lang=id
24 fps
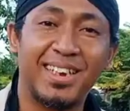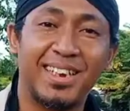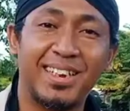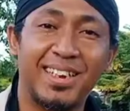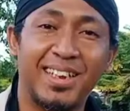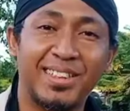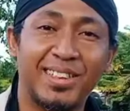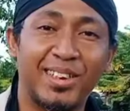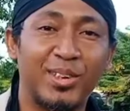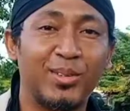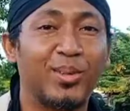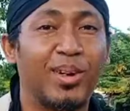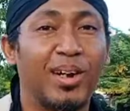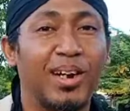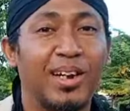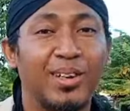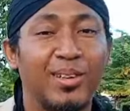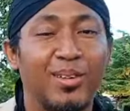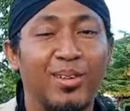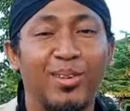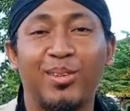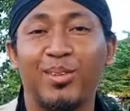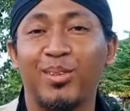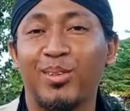saya Tadi
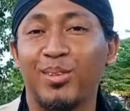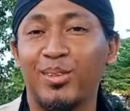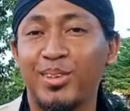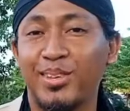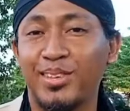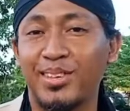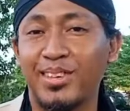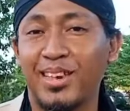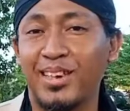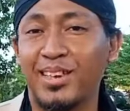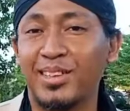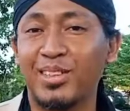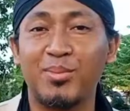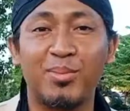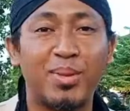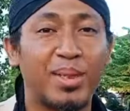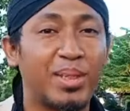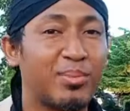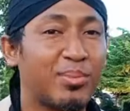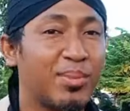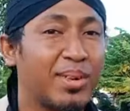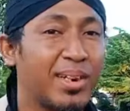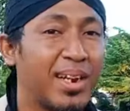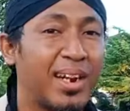Wahyono di jalan
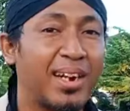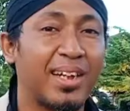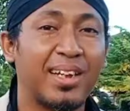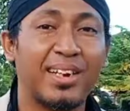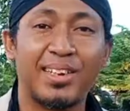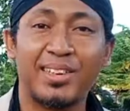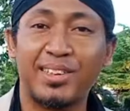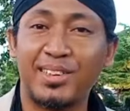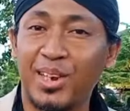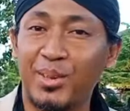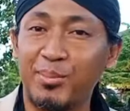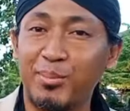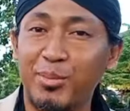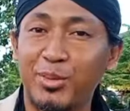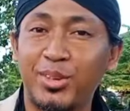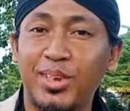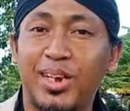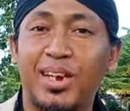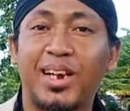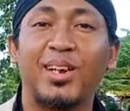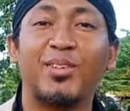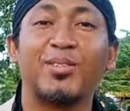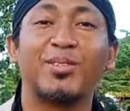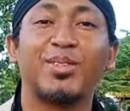tempat mengenal keris dan
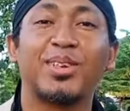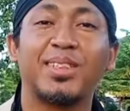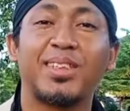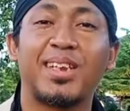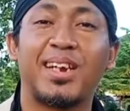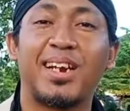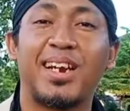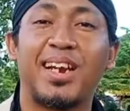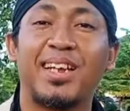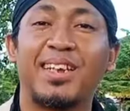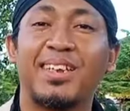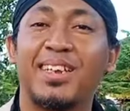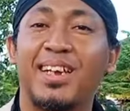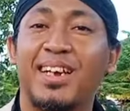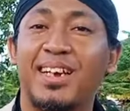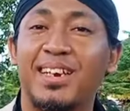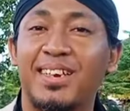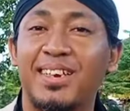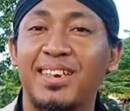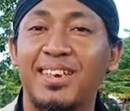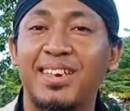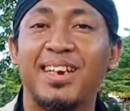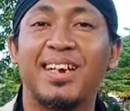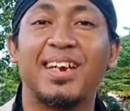pusaka Nusantara lainnya
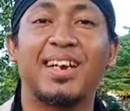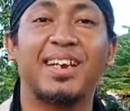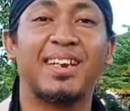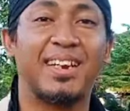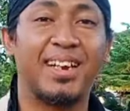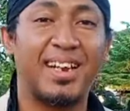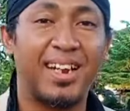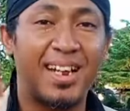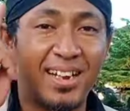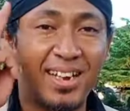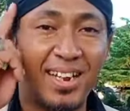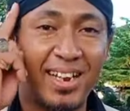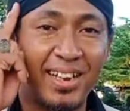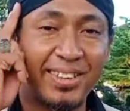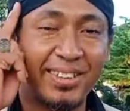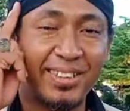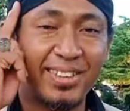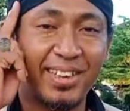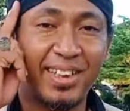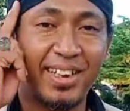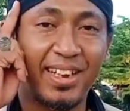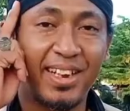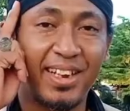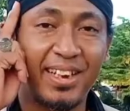dengan akal
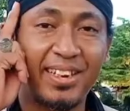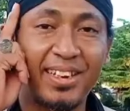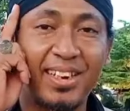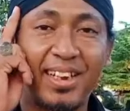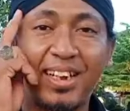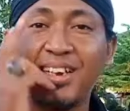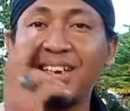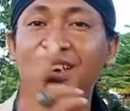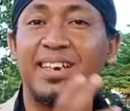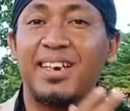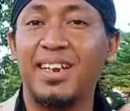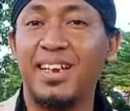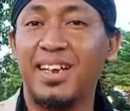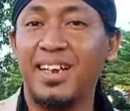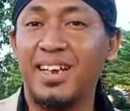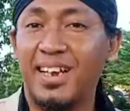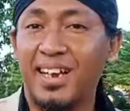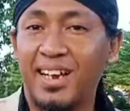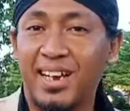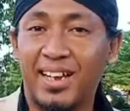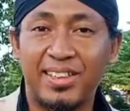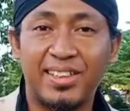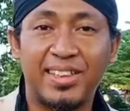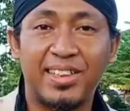sehat dan
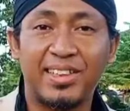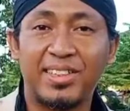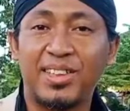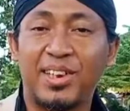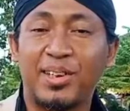hati